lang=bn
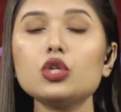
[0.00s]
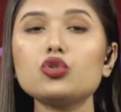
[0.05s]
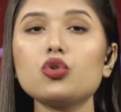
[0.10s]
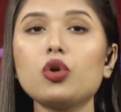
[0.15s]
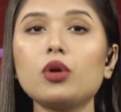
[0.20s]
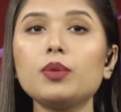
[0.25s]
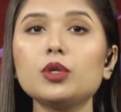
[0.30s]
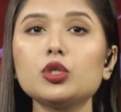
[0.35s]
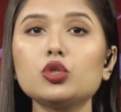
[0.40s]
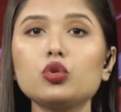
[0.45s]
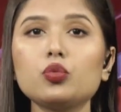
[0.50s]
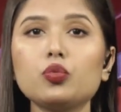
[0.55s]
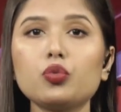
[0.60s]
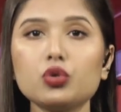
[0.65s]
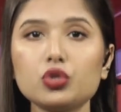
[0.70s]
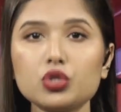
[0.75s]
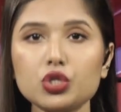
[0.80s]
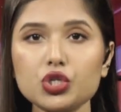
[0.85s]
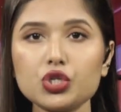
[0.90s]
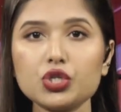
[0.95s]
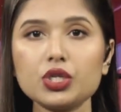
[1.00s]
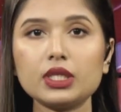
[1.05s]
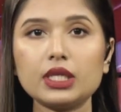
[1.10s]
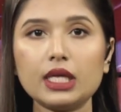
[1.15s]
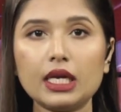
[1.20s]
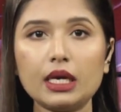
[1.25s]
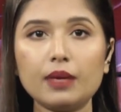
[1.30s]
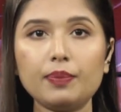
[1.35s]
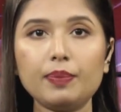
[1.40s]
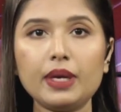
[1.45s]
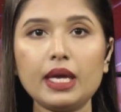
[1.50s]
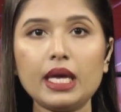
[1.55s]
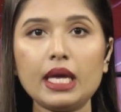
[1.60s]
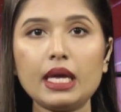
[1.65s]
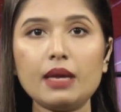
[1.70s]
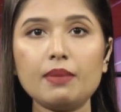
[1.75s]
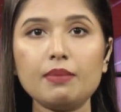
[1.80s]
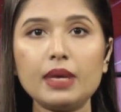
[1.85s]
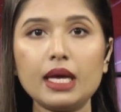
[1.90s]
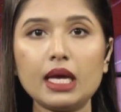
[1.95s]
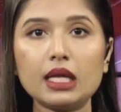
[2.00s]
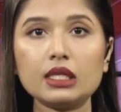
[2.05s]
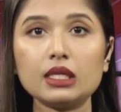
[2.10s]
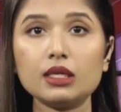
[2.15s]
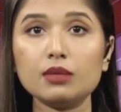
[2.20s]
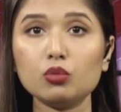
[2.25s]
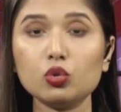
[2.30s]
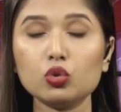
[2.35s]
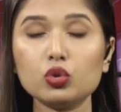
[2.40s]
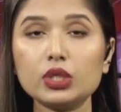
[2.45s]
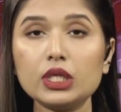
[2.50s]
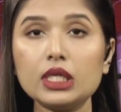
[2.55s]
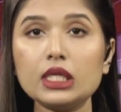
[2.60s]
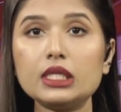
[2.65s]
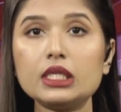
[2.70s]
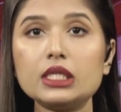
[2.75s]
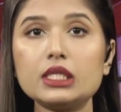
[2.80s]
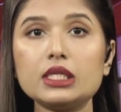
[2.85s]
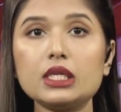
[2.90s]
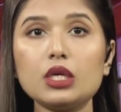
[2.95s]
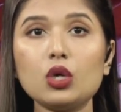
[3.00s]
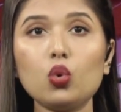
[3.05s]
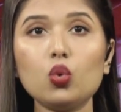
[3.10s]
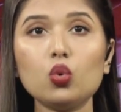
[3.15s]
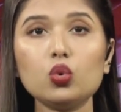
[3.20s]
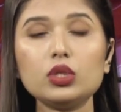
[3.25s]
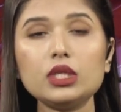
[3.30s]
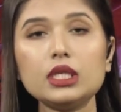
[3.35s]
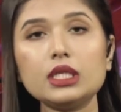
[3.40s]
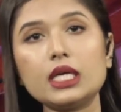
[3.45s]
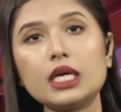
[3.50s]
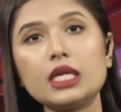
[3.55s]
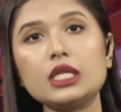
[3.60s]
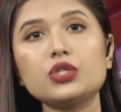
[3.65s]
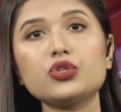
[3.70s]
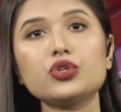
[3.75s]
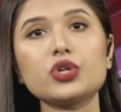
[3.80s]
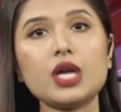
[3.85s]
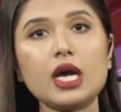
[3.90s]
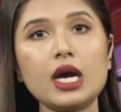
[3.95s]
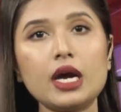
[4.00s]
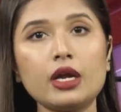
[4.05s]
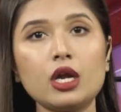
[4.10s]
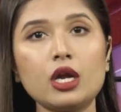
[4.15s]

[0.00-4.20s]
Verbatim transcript: সর্বাত্মক প্রচেষ্টা থাকবে এ মেয়াদের মধ্যে দেশে অতি দারিদ্র্যের হার